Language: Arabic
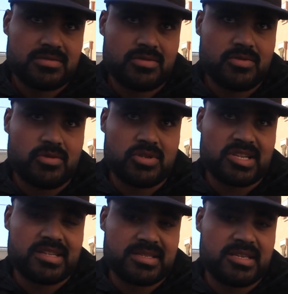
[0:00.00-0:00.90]
و10
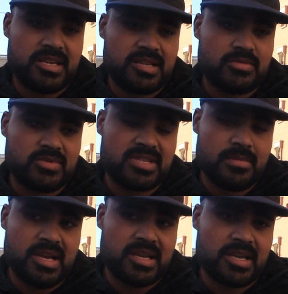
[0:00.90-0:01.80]
سنين
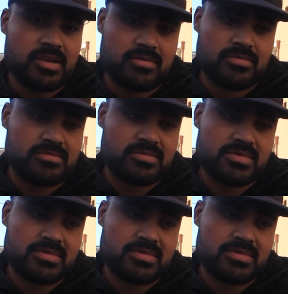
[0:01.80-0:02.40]
دوزنا معاه الخير و...